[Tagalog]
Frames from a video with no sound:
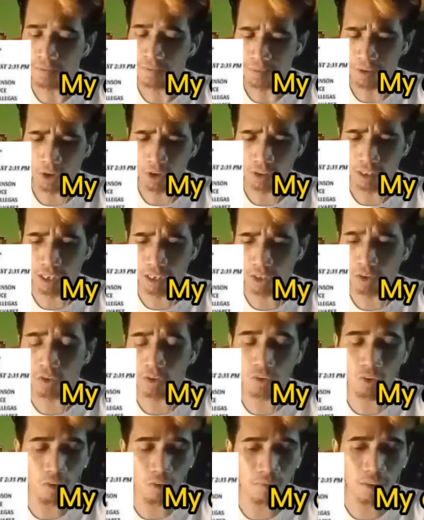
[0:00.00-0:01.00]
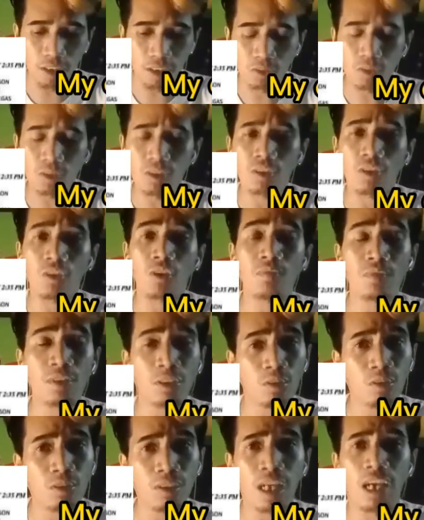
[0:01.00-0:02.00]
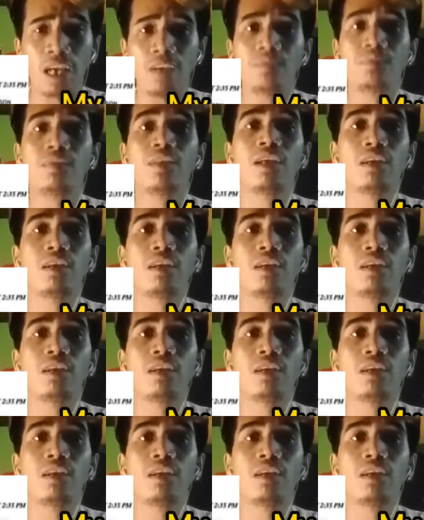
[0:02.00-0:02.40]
Pero tingin ko, Robin, Good, Robin Hood eh.